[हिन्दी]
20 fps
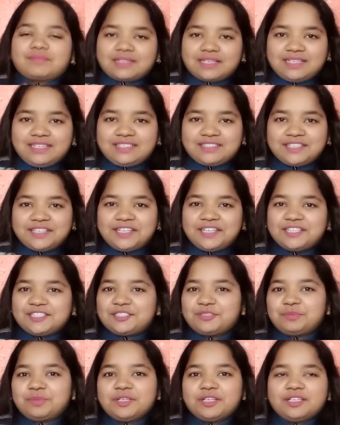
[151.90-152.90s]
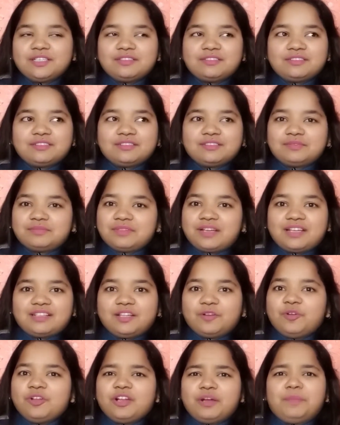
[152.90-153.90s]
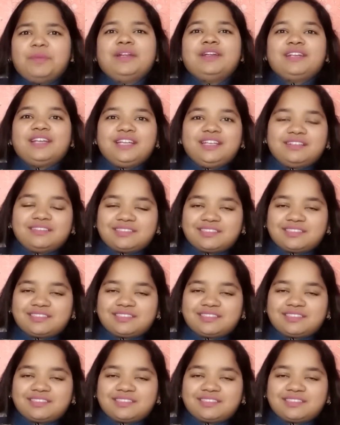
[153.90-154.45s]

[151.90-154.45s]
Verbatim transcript: इसके टेस्ट पे ऐसा कोई कमेंट नहीं कर